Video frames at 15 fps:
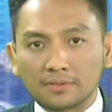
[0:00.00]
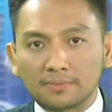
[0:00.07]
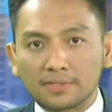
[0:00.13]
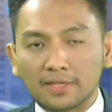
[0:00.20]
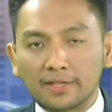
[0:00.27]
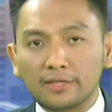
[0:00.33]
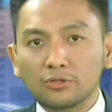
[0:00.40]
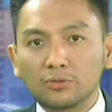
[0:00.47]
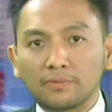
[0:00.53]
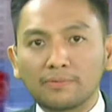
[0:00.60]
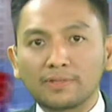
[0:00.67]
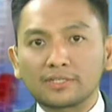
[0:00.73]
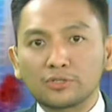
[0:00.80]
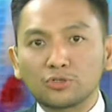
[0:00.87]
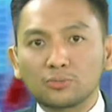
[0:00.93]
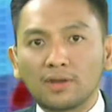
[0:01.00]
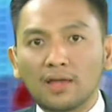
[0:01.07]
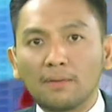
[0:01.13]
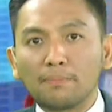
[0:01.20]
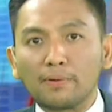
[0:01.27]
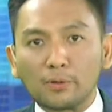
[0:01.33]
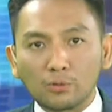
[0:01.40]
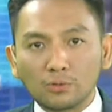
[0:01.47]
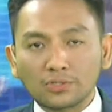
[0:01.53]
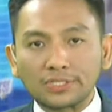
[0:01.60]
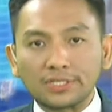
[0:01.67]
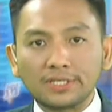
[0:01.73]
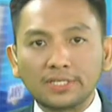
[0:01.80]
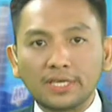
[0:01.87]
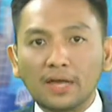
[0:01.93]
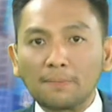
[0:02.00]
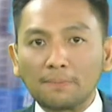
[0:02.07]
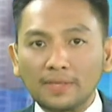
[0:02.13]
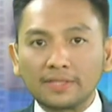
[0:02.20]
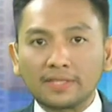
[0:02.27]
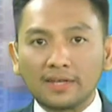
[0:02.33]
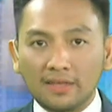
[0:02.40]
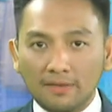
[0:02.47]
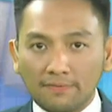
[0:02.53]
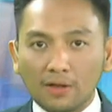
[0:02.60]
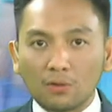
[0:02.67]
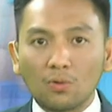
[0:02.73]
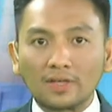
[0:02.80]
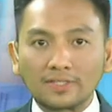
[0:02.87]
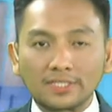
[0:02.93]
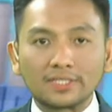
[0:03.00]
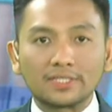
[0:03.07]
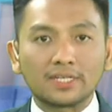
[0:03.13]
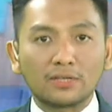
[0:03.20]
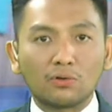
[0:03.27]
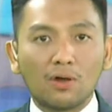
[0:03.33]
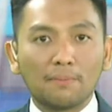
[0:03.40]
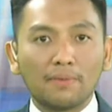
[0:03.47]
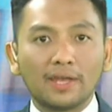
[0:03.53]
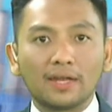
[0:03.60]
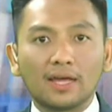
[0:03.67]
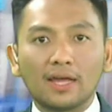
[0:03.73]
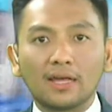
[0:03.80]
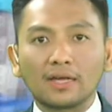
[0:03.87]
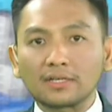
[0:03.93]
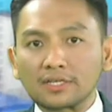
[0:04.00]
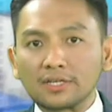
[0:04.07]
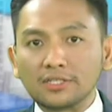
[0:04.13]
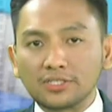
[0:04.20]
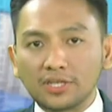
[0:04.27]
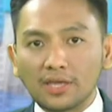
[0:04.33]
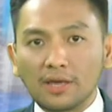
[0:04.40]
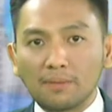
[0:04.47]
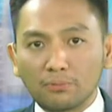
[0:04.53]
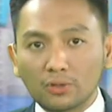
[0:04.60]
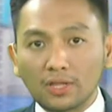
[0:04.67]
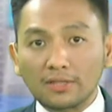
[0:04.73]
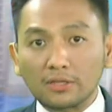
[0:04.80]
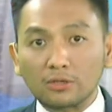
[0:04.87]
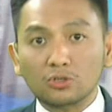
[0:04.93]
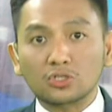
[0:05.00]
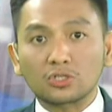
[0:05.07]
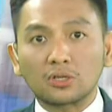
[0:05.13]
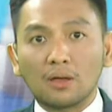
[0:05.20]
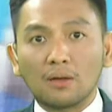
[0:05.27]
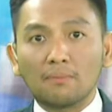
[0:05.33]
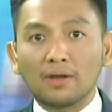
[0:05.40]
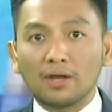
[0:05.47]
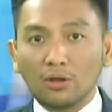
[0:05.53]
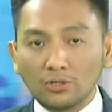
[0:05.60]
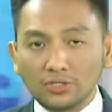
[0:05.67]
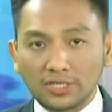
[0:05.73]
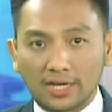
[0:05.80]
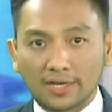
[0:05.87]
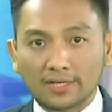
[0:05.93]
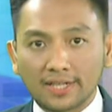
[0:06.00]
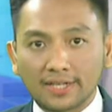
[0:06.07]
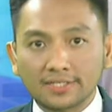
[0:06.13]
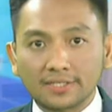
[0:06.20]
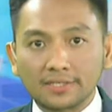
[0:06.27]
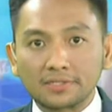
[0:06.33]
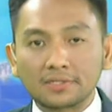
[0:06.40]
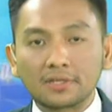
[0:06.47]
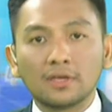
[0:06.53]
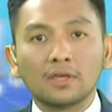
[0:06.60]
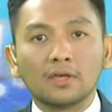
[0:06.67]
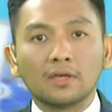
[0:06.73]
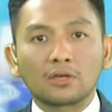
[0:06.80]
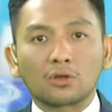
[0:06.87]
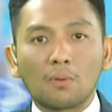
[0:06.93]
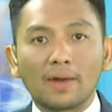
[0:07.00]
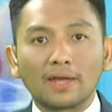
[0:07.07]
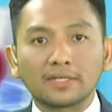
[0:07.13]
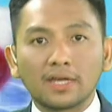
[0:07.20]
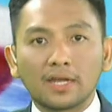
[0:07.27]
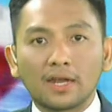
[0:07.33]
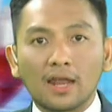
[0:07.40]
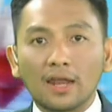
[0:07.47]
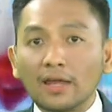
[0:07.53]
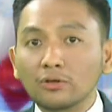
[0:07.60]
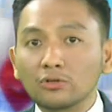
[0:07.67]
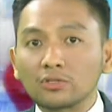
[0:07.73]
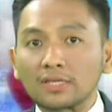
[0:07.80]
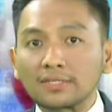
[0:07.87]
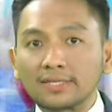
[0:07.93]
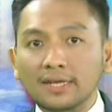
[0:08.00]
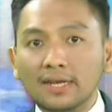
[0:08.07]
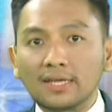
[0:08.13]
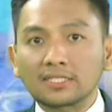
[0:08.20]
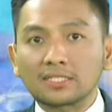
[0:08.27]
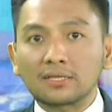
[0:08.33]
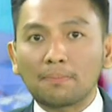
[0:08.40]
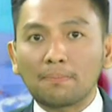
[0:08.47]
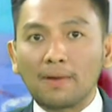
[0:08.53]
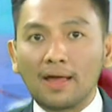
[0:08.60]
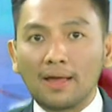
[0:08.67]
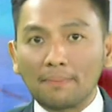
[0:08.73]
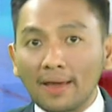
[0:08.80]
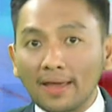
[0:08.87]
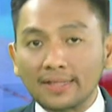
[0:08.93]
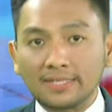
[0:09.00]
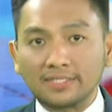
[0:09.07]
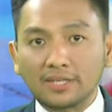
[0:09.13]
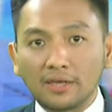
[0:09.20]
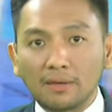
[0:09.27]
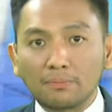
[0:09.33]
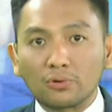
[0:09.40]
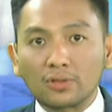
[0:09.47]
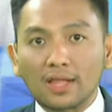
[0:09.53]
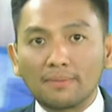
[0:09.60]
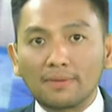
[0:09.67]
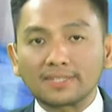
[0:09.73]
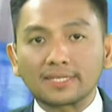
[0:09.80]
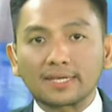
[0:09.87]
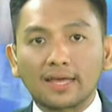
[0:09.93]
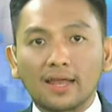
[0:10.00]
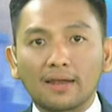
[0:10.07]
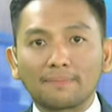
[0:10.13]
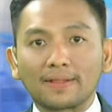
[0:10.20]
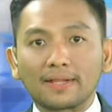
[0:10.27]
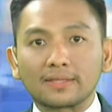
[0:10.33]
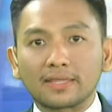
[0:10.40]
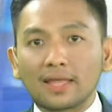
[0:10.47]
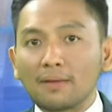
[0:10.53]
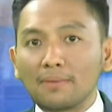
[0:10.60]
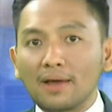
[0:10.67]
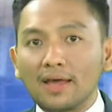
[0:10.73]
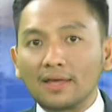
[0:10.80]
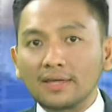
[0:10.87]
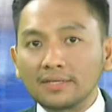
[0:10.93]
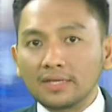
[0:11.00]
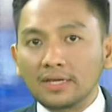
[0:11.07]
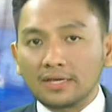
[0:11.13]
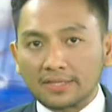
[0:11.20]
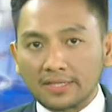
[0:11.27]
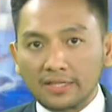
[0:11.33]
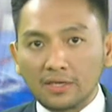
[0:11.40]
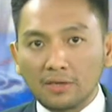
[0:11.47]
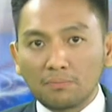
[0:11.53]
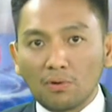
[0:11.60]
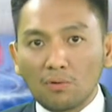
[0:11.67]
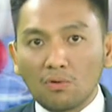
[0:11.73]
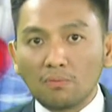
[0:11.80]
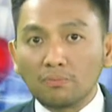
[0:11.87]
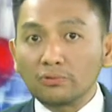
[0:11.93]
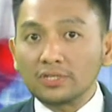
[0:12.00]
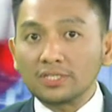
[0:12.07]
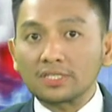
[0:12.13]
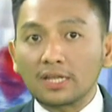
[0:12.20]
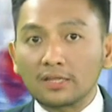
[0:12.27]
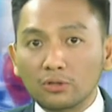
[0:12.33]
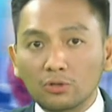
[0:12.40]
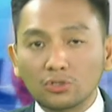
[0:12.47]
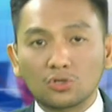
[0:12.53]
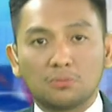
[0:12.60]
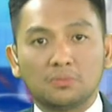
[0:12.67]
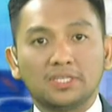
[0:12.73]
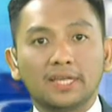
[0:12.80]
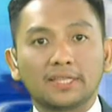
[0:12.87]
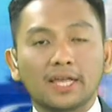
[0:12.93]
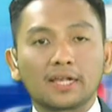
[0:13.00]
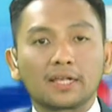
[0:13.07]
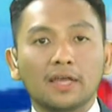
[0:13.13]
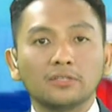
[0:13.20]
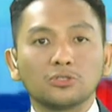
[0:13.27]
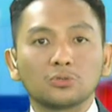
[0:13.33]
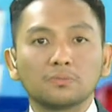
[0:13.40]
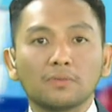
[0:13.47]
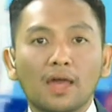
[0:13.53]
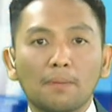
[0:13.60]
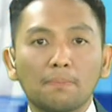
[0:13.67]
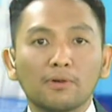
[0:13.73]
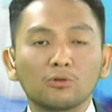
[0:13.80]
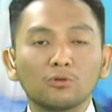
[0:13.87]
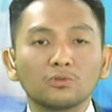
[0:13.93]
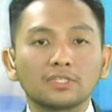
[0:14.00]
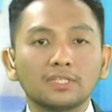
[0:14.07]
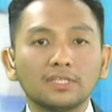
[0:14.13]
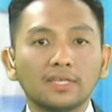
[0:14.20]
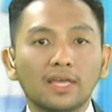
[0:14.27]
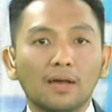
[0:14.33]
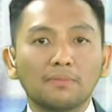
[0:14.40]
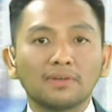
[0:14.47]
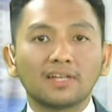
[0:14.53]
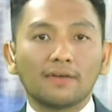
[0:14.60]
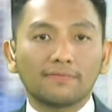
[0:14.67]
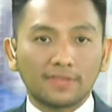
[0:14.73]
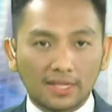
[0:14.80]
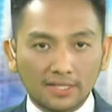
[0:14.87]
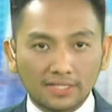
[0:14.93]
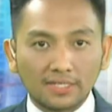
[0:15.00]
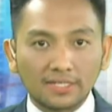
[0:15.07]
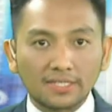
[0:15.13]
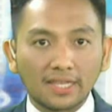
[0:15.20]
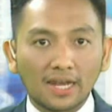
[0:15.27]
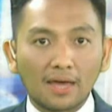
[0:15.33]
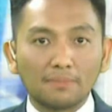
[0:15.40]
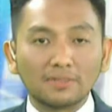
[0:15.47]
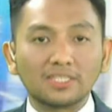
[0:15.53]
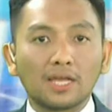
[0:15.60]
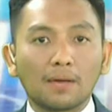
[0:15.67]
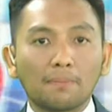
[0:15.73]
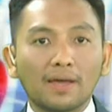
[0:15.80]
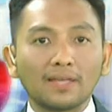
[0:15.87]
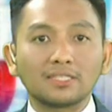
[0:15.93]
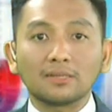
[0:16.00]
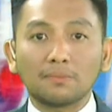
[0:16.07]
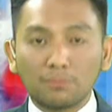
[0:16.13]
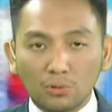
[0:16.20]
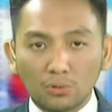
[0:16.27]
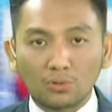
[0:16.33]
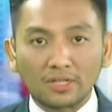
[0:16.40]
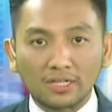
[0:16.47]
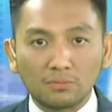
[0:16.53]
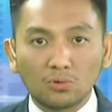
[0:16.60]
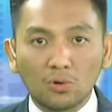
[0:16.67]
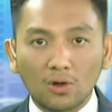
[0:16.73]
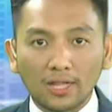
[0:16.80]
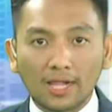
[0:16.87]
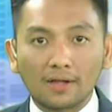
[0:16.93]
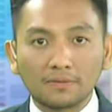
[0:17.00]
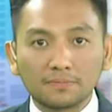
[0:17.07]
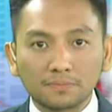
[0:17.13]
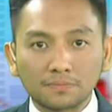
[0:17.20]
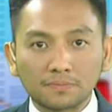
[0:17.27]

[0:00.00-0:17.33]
Sementara itu, pemirsa jumlah pengungsi yang minta dievakuasi dari Wamena ke Jayapura terus melonjak drastis. Komandan Lanut Silas Papare Jayapura, Marsikal Pertama Tri Bowo Budi Santoso menyatakan jumlah pengungsi yang mendaftar kini telah mencapai 10.000 orang.